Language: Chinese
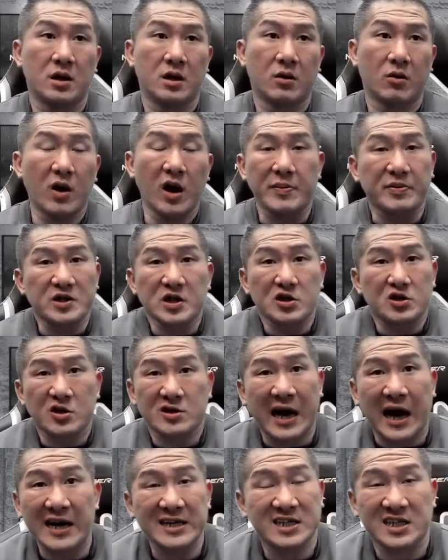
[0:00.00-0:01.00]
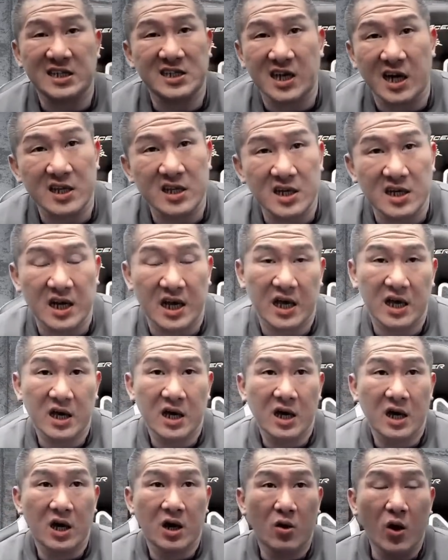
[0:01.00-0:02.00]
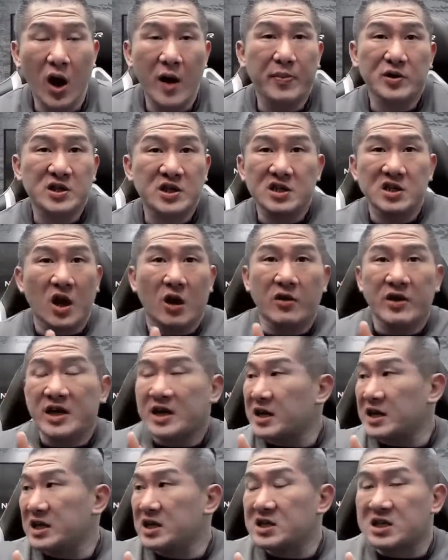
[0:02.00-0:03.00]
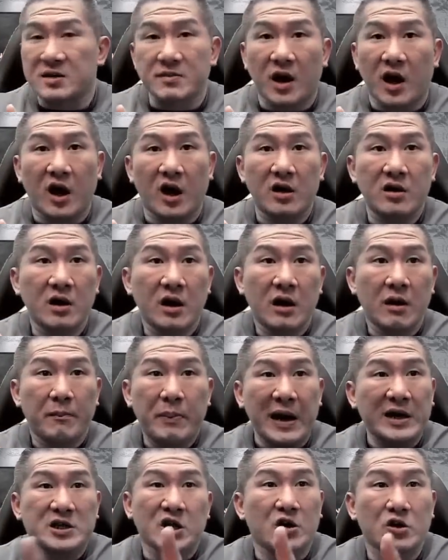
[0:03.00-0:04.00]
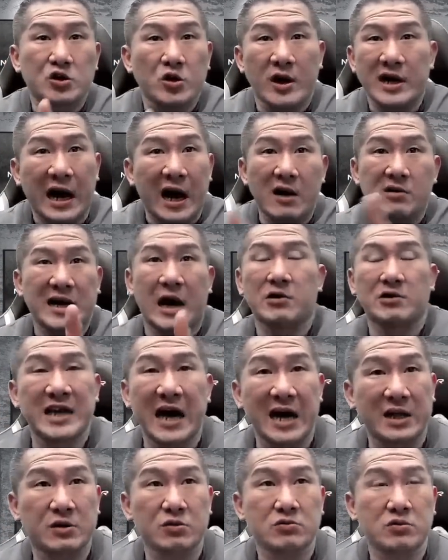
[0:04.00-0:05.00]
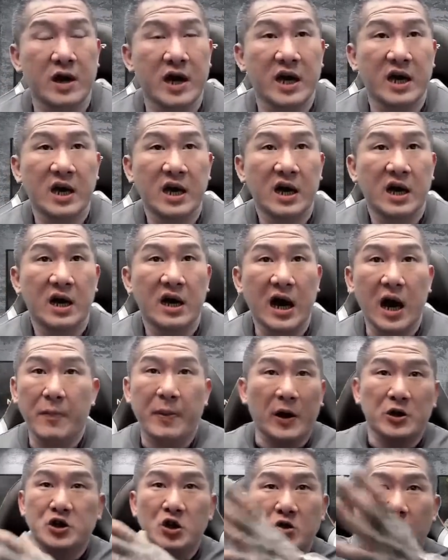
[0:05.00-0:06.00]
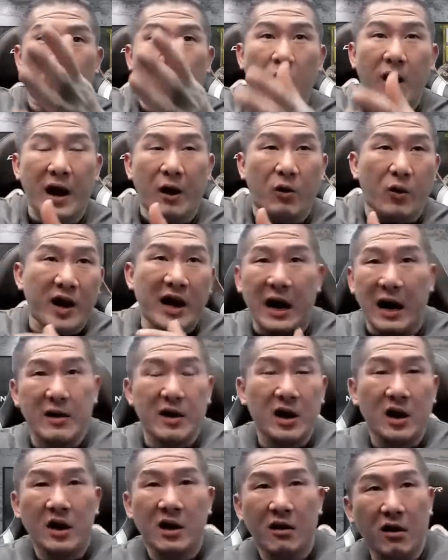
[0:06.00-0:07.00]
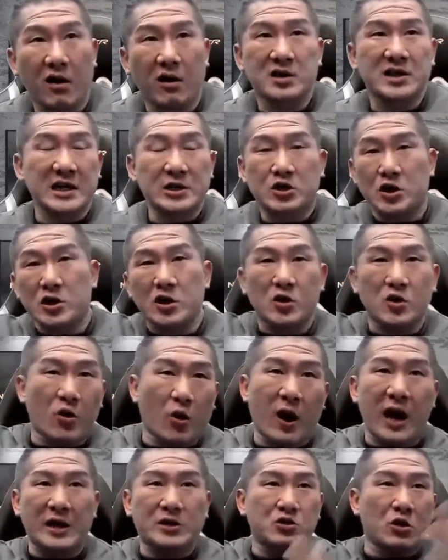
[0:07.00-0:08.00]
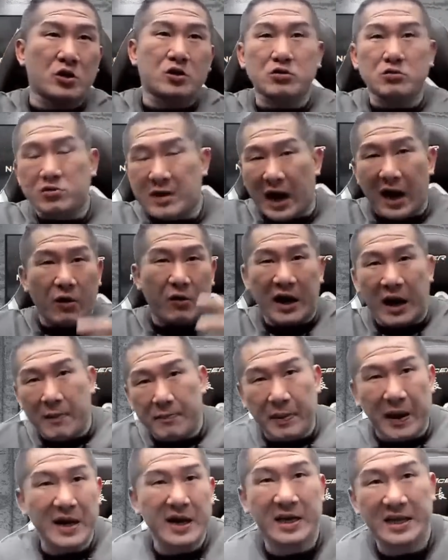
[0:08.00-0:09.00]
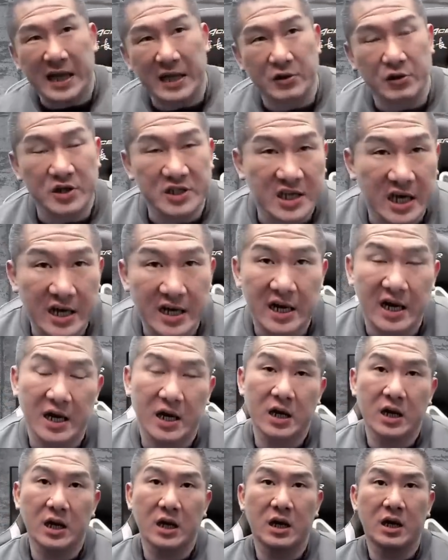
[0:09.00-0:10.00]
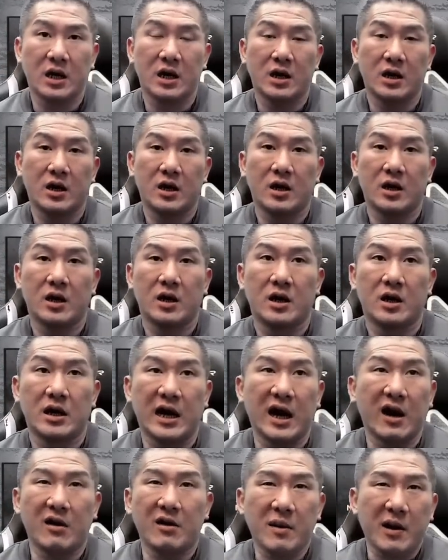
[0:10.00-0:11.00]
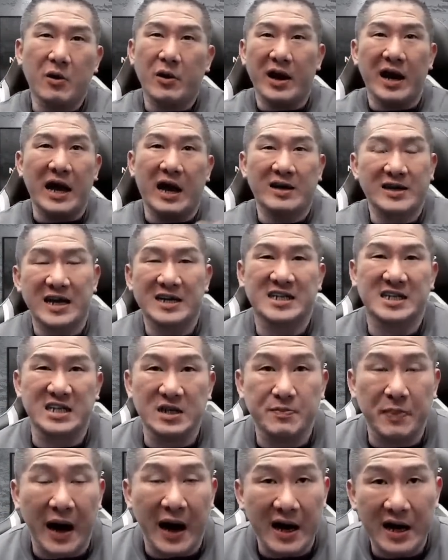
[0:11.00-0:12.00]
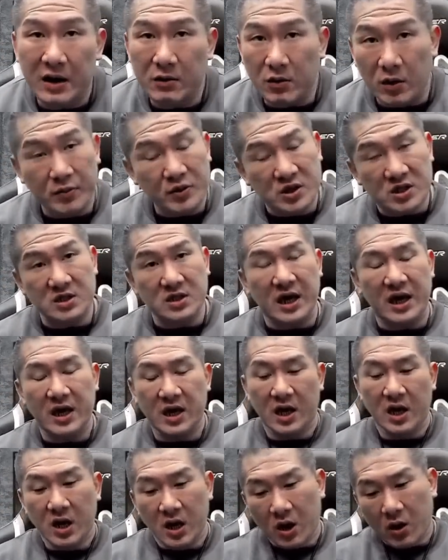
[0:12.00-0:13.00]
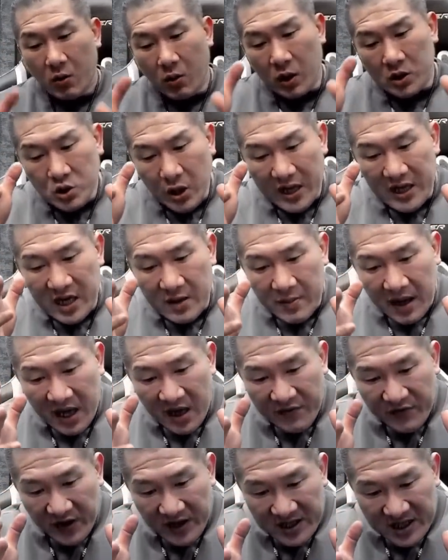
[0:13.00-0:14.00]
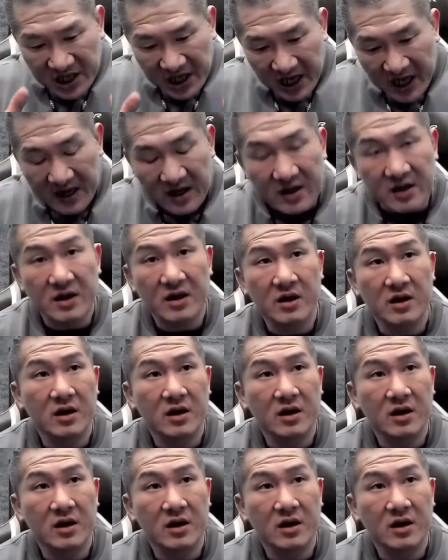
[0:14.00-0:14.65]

我也不是开洗钱的呢，我也不是弄一个什么棒球队，然后搞诈赌哎，然后跑去国外回来哦，再去国外做赌，然后回来搬了一大堆钱呢，然后他妈回来好像洗白诶，我不是诶，我赚的每一分钱